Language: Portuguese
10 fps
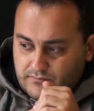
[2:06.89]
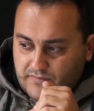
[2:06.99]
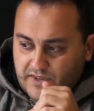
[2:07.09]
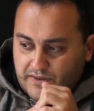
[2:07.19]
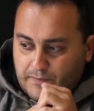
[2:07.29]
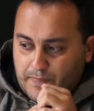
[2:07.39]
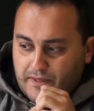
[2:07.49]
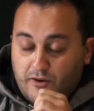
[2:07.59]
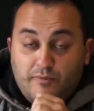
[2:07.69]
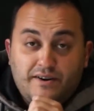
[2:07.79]
Né?
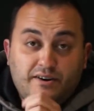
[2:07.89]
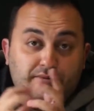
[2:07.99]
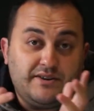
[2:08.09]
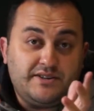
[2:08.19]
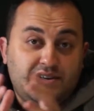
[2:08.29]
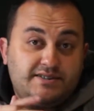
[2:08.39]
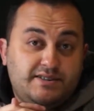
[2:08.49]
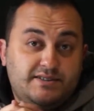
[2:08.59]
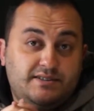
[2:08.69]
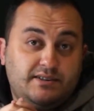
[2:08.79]
É uma câmera já
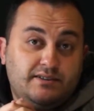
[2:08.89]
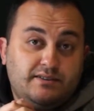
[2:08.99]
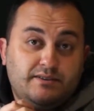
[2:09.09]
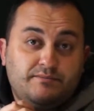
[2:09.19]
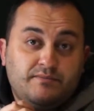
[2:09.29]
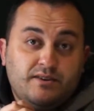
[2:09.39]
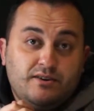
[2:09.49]
esquecida, né?